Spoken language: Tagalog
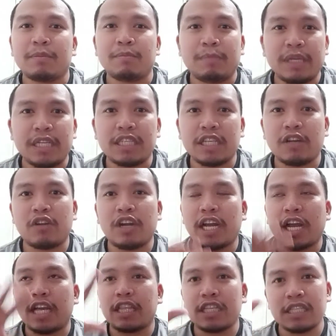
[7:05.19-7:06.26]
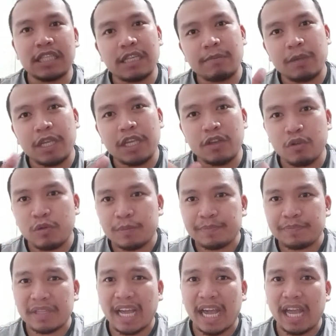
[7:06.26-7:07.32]
PC or ng ating CPU
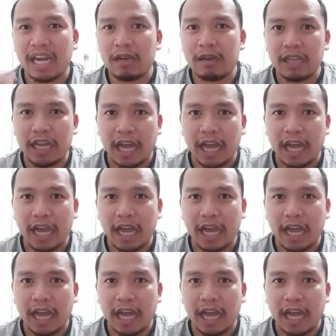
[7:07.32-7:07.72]
dahil